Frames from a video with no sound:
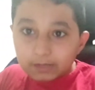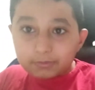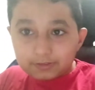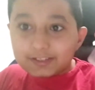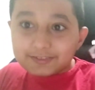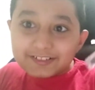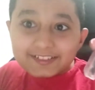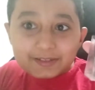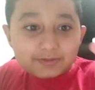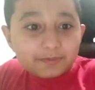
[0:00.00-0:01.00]
apontador,
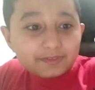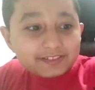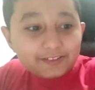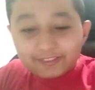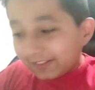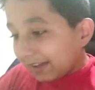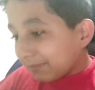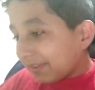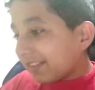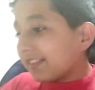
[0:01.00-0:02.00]
né, para apontar os
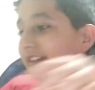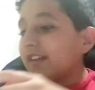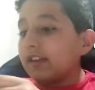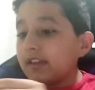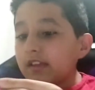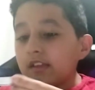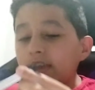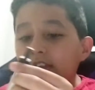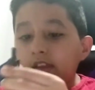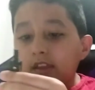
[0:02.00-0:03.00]
lápis.
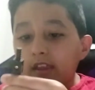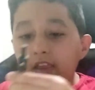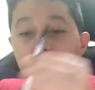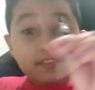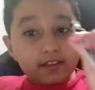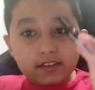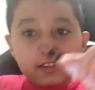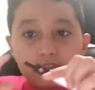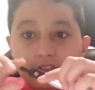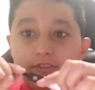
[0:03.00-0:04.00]
Esse
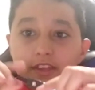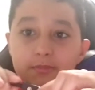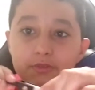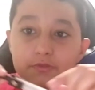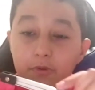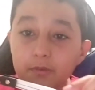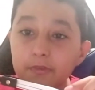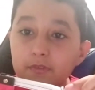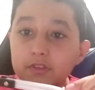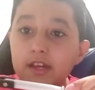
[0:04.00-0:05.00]
aqui eu não lembro o
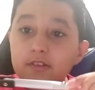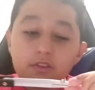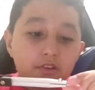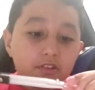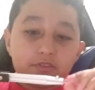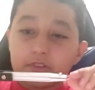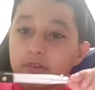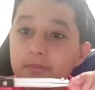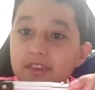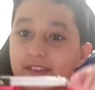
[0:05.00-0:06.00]
nome, vou estar tá colocando o
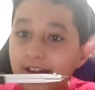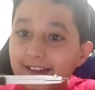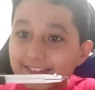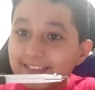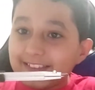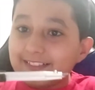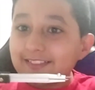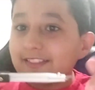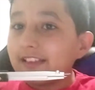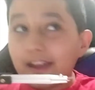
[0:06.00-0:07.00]
nome aqui,
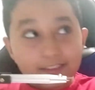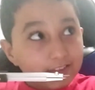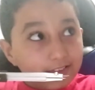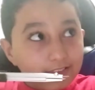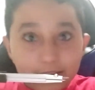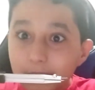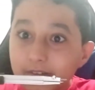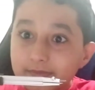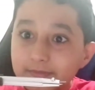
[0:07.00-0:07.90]
aqui em cima,